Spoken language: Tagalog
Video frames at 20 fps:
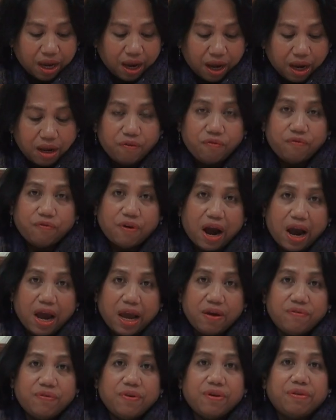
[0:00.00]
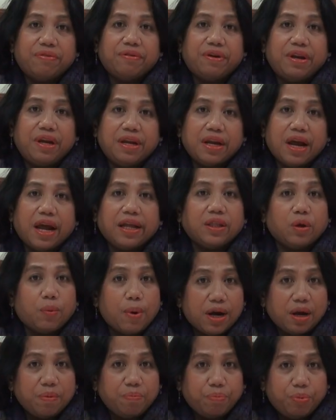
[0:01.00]
8539
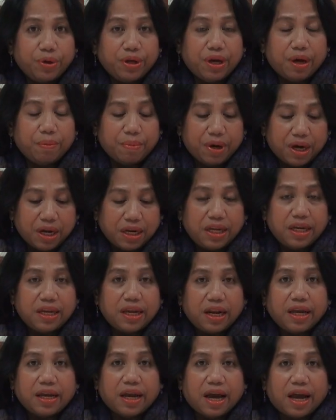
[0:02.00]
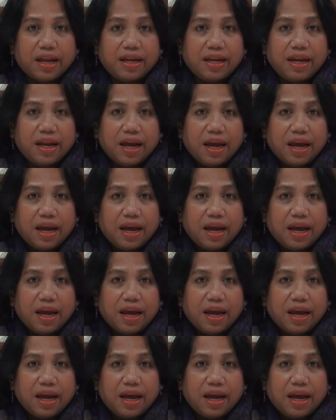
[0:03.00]
Tawagan po yung mga linya na yan